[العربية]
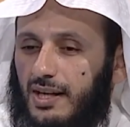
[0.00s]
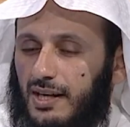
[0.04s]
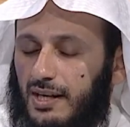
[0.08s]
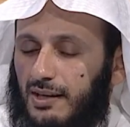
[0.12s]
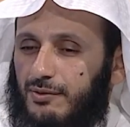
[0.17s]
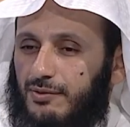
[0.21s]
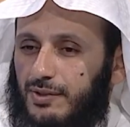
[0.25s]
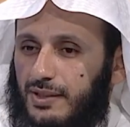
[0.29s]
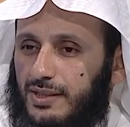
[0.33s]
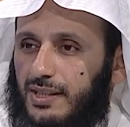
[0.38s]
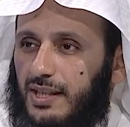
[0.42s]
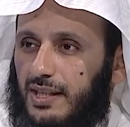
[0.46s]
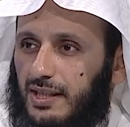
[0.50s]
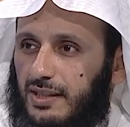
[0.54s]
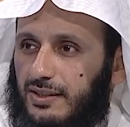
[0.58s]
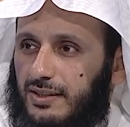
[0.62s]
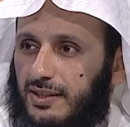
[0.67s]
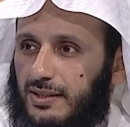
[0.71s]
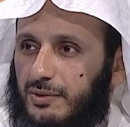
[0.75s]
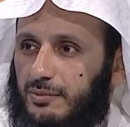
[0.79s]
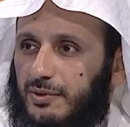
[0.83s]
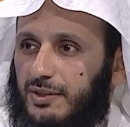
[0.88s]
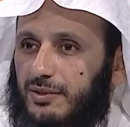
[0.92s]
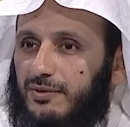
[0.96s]
في داخل
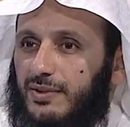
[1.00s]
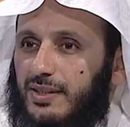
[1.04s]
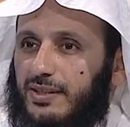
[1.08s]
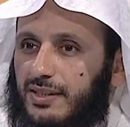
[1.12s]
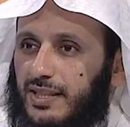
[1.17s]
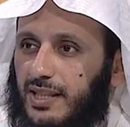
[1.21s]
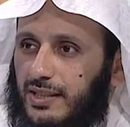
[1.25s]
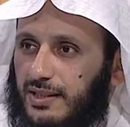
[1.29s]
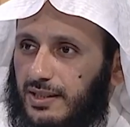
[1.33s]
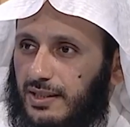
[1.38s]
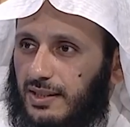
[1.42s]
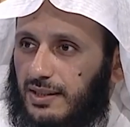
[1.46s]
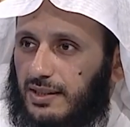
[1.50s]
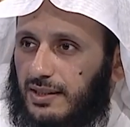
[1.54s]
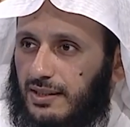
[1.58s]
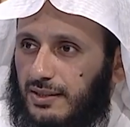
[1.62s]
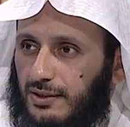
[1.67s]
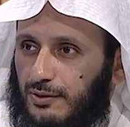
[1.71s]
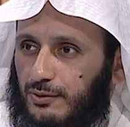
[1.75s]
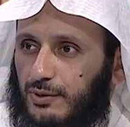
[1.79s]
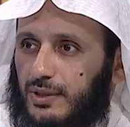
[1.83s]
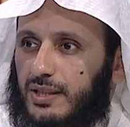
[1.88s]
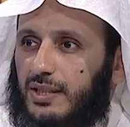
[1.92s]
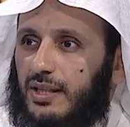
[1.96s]
التطبيق فانت تدخل
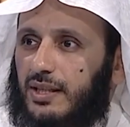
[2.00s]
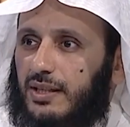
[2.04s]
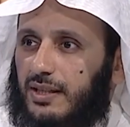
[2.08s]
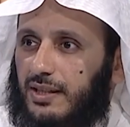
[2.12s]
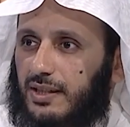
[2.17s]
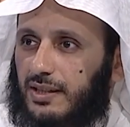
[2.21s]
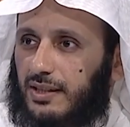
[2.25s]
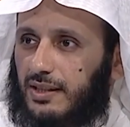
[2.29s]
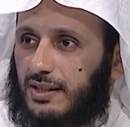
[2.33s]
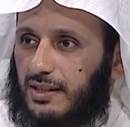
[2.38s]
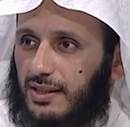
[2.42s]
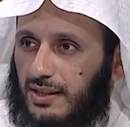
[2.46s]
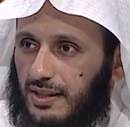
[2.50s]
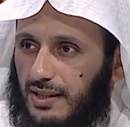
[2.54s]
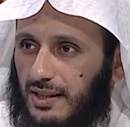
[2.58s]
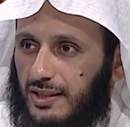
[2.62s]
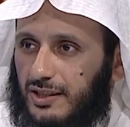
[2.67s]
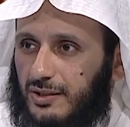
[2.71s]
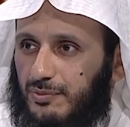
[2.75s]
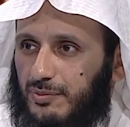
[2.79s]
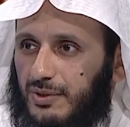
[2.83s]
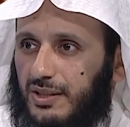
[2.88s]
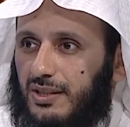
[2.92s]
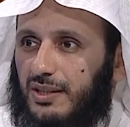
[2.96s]
وتقرا
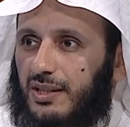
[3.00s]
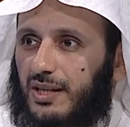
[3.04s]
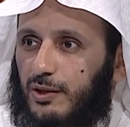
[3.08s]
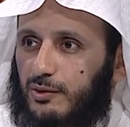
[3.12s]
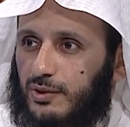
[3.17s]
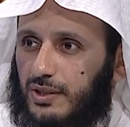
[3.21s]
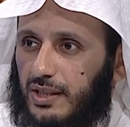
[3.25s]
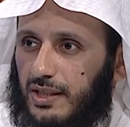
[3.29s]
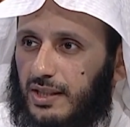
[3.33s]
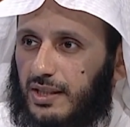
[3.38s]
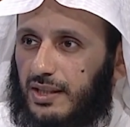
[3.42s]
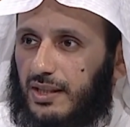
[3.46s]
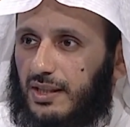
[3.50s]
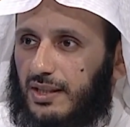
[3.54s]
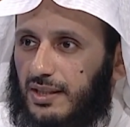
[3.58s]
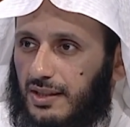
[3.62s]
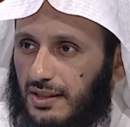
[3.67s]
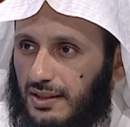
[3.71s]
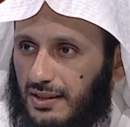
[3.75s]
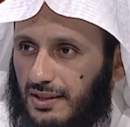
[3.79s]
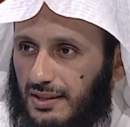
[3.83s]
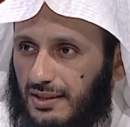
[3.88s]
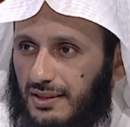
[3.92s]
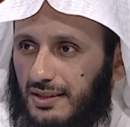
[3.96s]
ختمه او تقرا
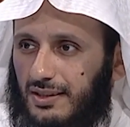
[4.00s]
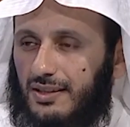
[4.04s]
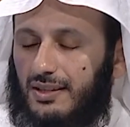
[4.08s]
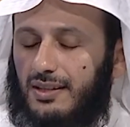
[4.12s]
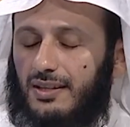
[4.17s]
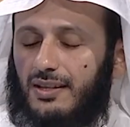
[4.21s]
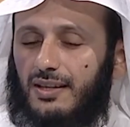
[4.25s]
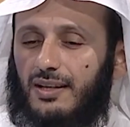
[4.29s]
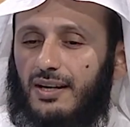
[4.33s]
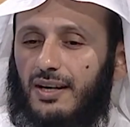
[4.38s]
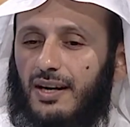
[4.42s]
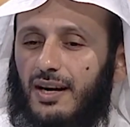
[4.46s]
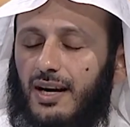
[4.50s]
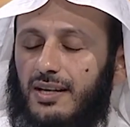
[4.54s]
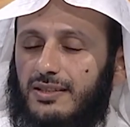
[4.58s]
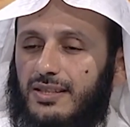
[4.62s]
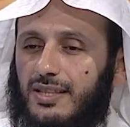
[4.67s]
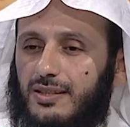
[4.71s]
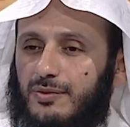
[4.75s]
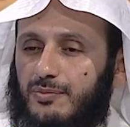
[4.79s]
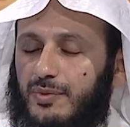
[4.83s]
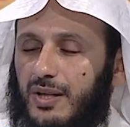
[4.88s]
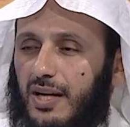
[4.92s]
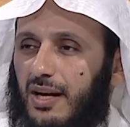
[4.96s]
آه،
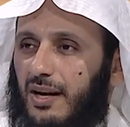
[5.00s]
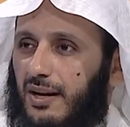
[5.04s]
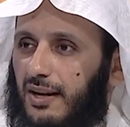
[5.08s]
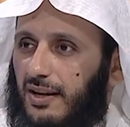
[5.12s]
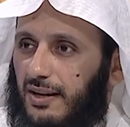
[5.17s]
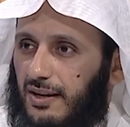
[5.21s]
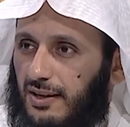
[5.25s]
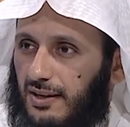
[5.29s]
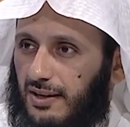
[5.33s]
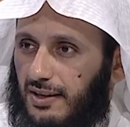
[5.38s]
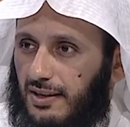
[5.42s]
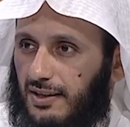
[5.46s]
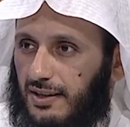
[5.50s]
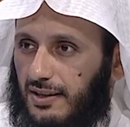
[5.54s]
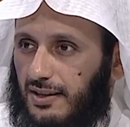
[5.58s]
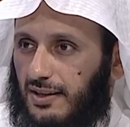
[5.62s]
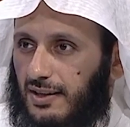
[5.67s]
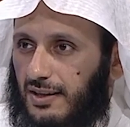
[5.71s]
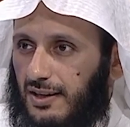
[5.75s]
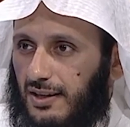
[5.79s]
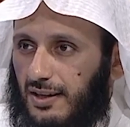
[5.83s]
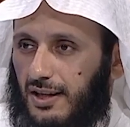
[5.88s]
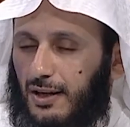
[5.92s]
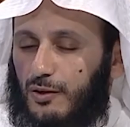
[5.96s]
عدد من
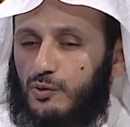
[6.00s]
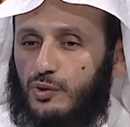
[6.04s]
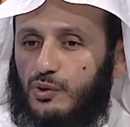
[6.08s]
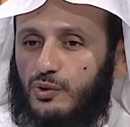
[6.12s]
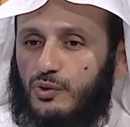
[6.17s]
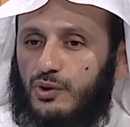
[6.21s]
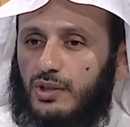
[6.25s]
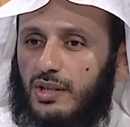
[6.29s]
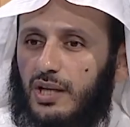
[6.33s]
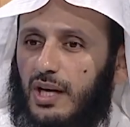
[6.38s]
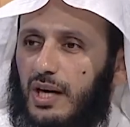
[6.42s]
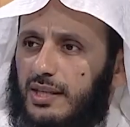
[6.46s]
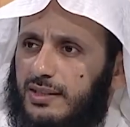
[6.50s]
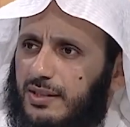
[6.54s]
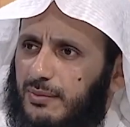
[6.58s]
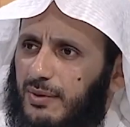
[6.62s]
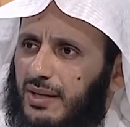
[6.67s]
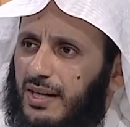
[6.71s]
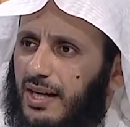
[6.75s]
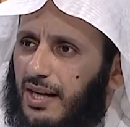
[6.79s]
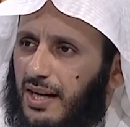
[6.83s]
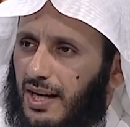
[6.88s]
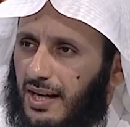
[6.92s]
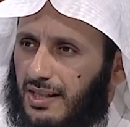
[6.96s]
الاوجه
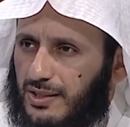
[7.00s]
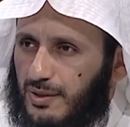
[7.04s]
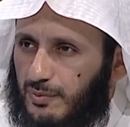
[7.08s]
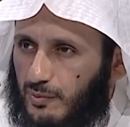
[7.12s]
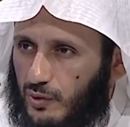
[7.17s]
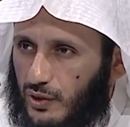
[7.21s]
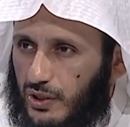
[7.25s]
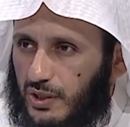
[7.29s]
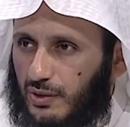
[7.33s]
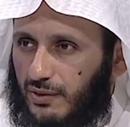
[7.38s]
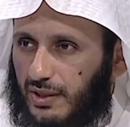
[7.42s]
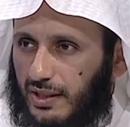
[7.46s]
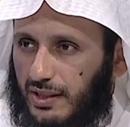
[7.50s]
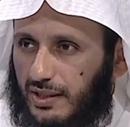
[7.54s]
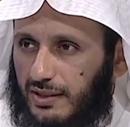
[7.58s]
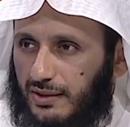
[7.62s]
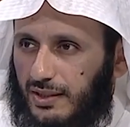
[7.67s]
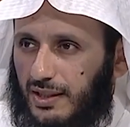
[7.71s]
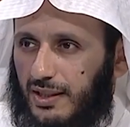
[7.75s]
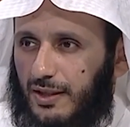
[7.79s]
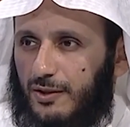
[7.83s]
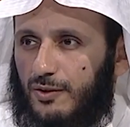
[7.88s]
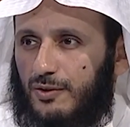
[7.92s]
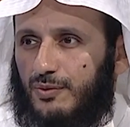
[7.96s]
طبعا على حسب مستواك
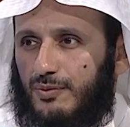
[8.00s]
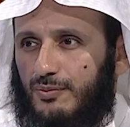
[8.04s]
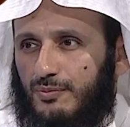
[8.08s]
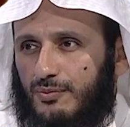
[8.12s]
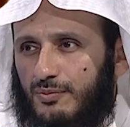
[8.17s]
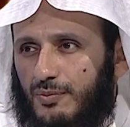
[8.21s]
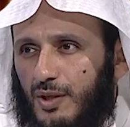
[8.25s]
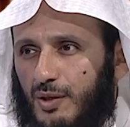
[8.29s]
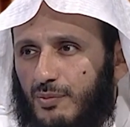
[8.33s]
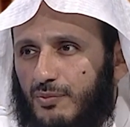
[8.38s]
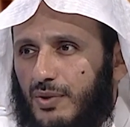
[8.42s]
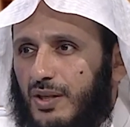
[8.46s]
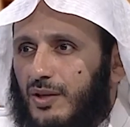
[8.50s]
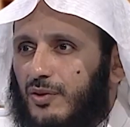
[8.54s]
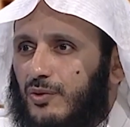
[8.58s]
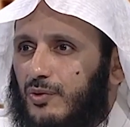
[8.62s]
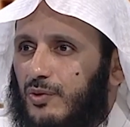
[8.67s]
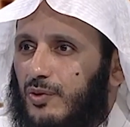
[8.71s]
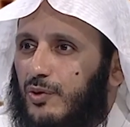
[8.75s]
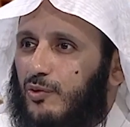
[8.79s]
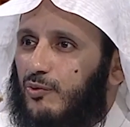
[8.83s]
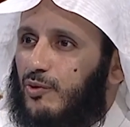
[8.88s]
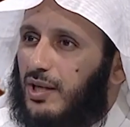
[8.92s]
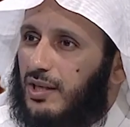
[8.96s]
لانه ما هو
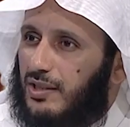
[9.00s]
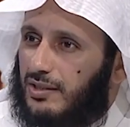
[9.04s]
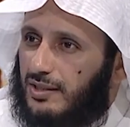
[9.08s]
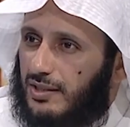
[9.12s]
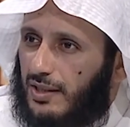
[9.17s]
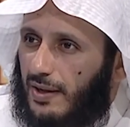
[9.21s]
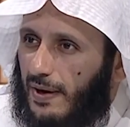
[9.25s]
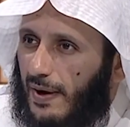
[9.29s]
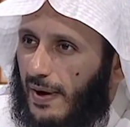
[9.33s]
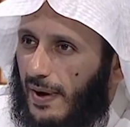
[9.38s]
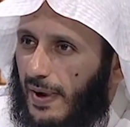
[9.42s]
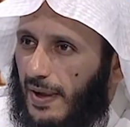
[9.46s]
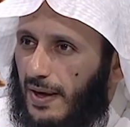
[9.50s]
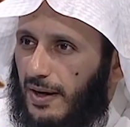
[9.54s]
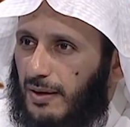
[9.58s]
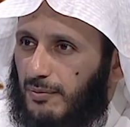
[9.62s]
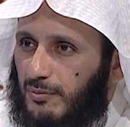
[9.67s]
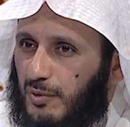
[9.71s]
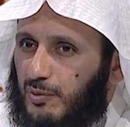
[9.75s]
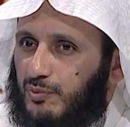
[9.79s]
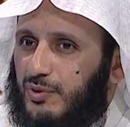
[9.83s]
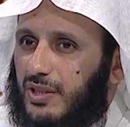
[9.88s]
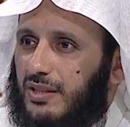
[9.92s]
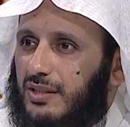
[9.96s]
معقول ان واحد
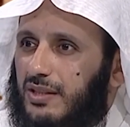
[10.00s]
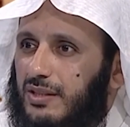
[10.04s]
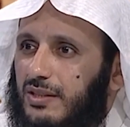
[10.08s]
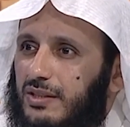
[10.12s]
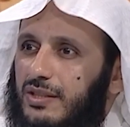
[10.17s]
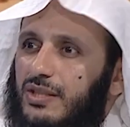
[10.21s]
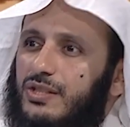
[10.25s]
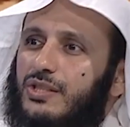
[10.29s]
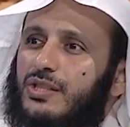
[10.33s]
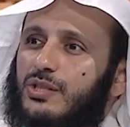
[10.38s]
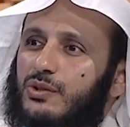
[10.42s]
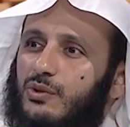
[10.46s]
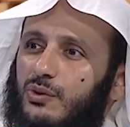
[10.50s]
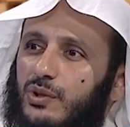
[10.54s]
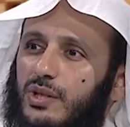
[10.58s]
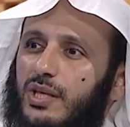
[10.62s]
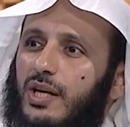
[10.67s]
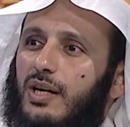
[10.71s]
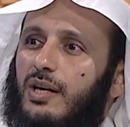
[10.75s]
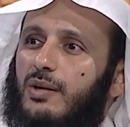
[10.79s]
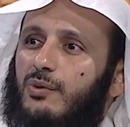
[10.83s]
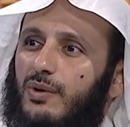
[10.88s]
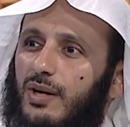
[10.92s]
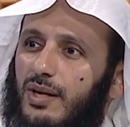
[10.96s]
مبتدئ يجي يروح
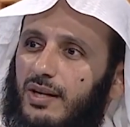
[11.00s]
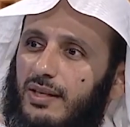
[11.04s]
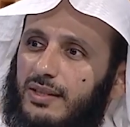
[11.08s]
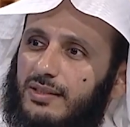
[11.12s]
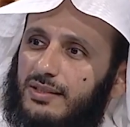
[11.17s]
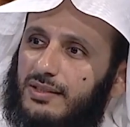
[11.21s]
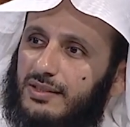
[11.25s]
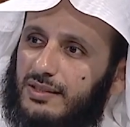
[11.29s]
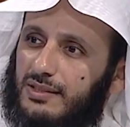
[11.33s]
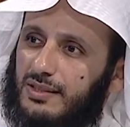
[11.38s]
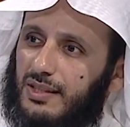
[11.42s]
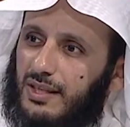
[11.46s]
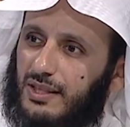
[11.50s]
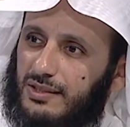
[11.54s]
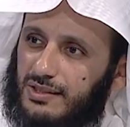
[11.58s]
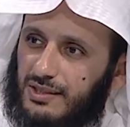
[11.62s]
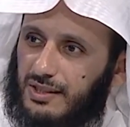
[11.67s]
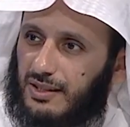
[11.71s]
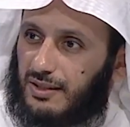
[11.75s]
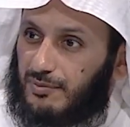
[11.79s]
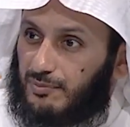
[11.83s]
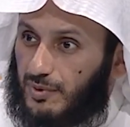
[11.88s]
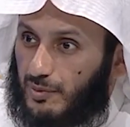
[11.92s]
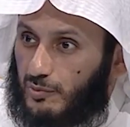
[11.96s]
ياخذ واحد
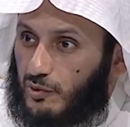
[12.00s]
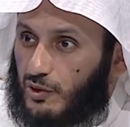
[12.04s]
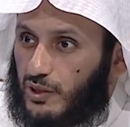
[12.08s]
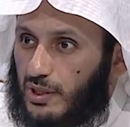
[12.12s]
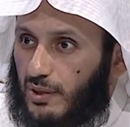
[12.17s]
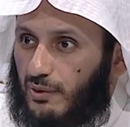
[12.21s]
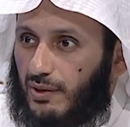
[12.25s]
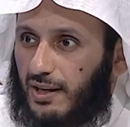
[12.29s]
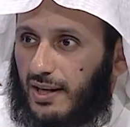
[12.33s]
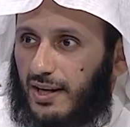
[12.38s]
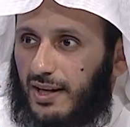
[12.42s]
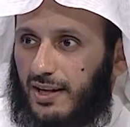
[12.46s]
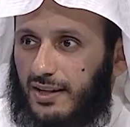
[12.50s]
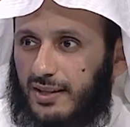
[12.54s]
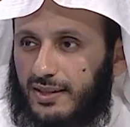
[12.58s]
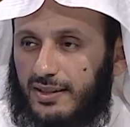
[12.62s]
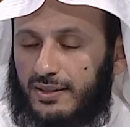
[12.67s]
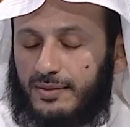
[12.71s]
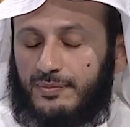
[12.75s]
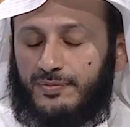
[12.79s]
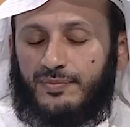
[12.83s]
اصلا بمستوى عالي